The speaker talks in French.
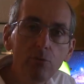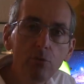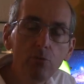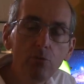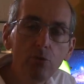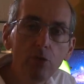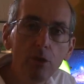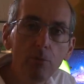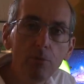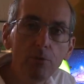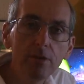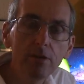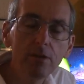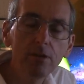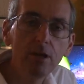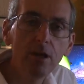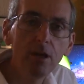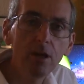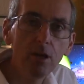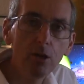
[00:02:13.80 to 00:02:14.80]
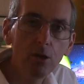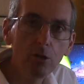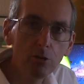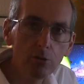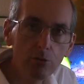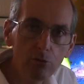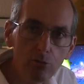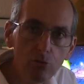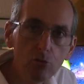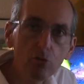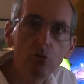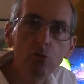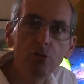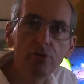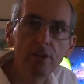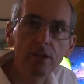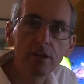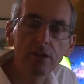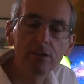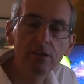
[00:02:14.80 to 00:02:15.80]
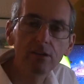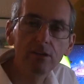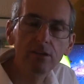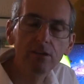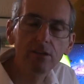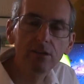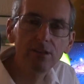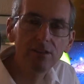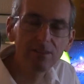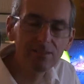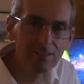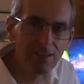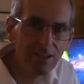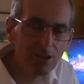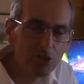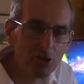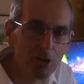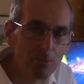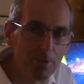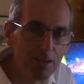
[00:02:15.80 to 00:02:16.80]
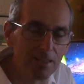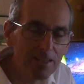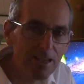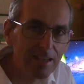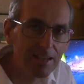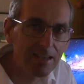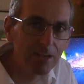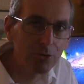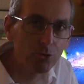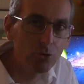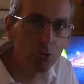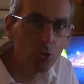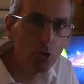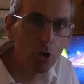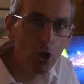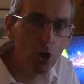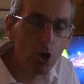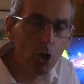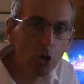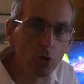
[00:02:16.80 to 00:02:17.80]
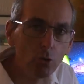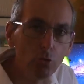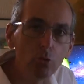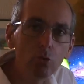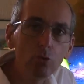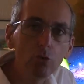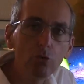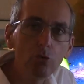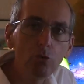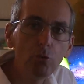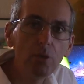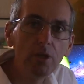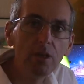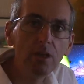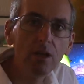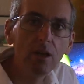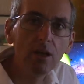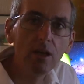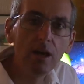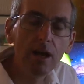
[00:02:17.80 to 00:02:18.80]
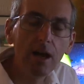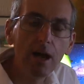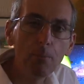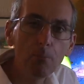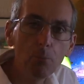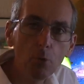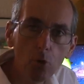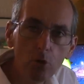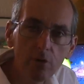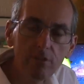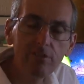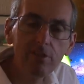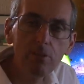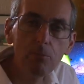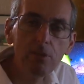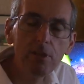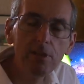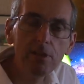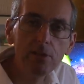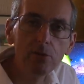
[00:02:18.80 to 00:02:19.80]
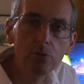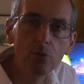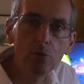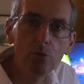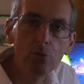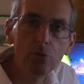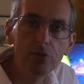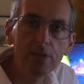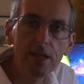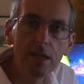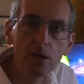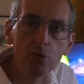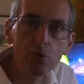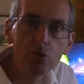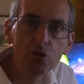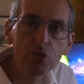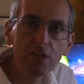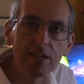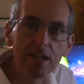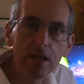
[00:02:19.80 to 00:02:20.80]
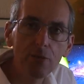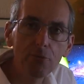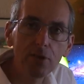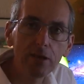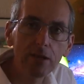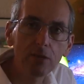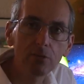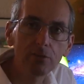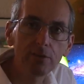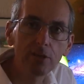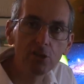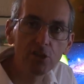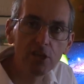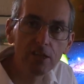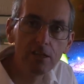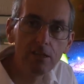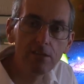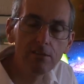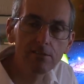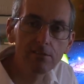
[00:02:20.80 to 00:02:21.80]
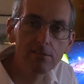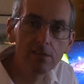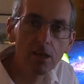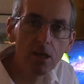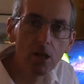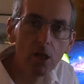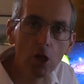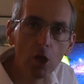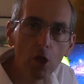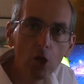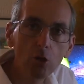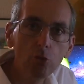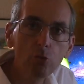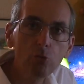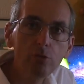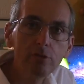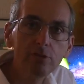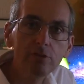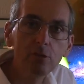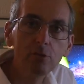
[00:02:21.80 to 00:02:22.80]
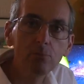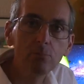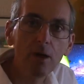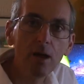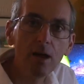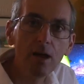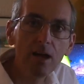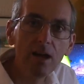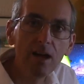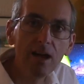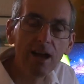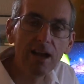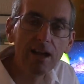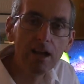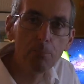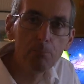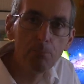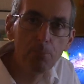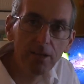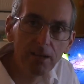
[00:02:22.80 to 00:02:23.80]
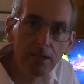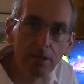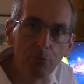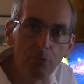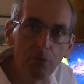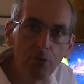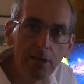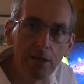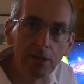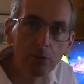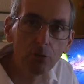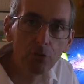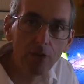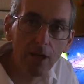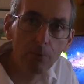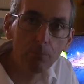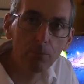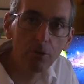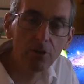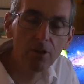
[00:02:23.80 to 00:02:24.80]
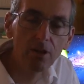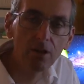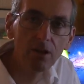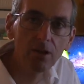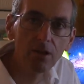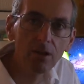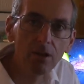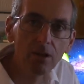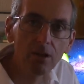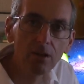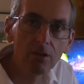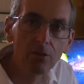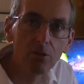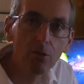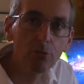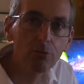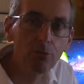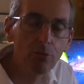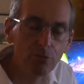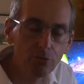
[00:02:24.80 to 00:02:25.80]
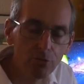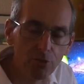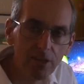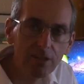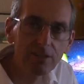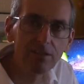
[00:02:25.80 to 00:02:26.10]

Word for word: vous le voulez bien, sur le terrain. Serge Abad gaillardot nous conduit à proximité de l'une des loges qu'il a fréquentées jadis. Nous sommes à la périphérie de Narbonne, dans une zone